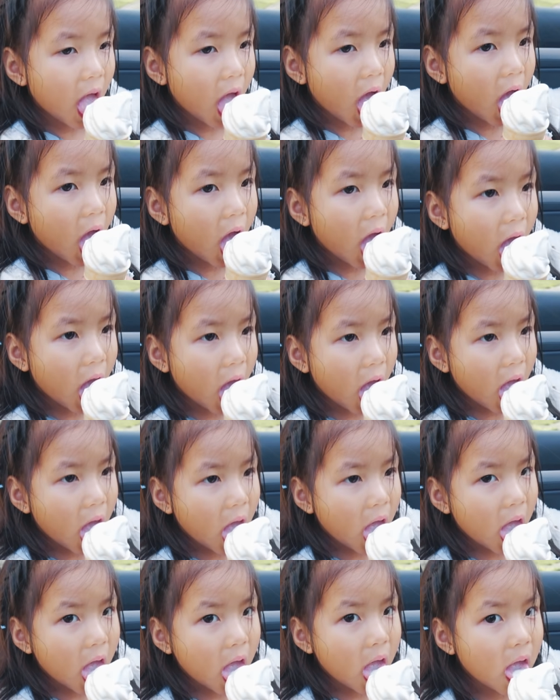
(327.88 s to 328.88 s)
มาชูยังไม่ทักทาย
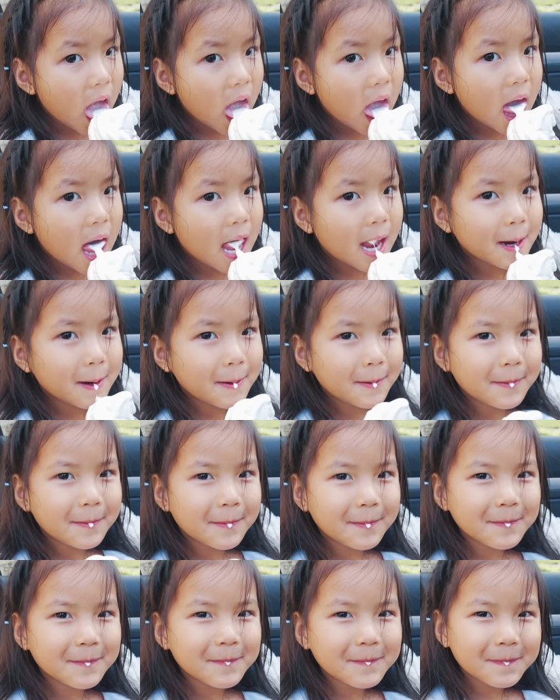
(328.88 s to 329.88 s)
คนดูเลยวันนี้
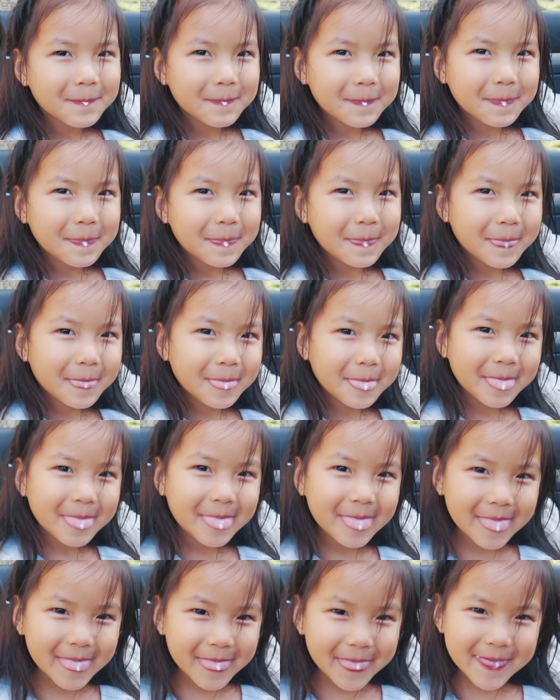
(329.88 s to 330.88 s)
เสื้อสวยจั
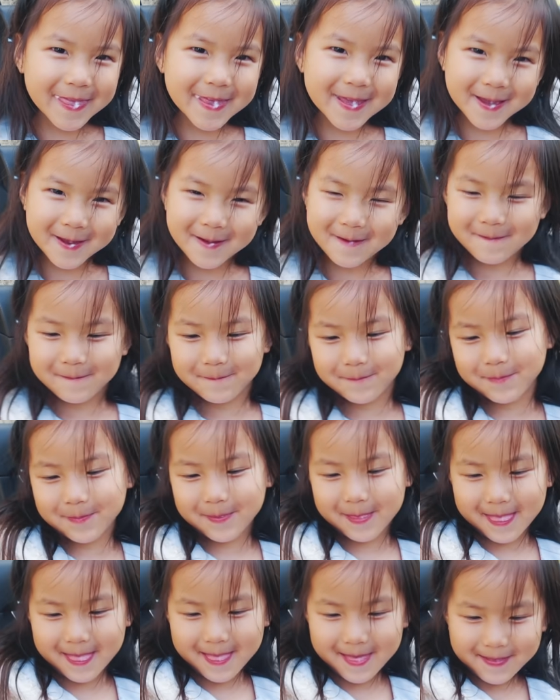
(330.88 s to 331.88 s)
งเลยอ่ะทำไมวันนี้ใส่
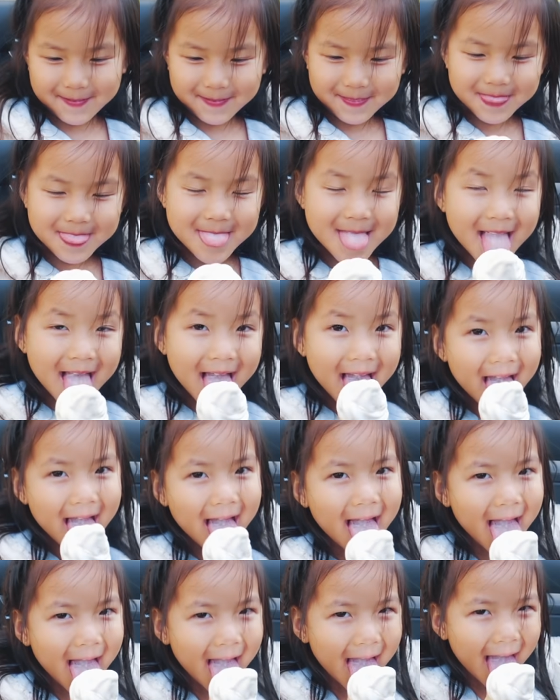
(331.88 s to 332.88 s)
เสื้อสวย ไปโรงเรียนคะ
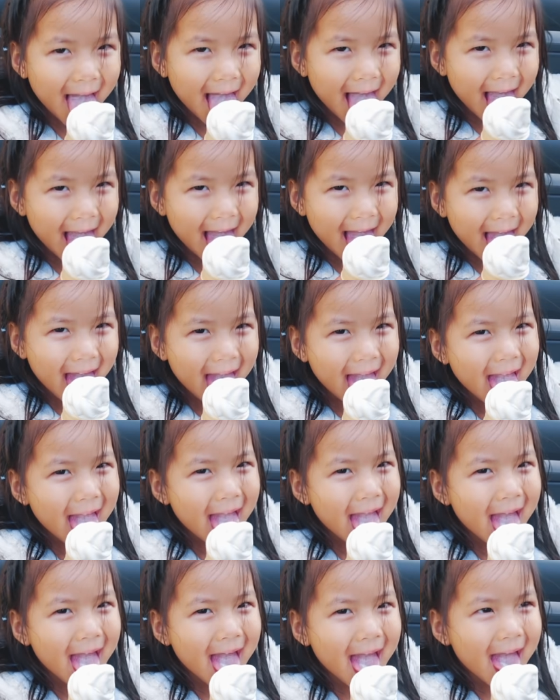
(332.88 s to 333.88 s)

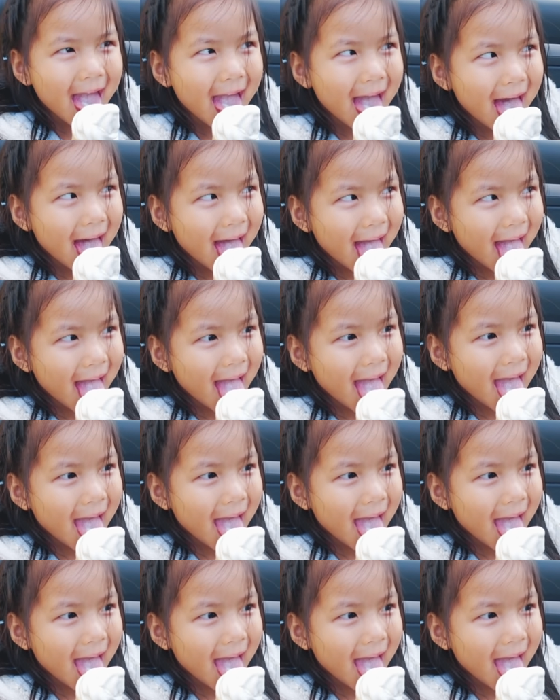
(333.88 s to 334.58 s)
มันเป็นวันอะไร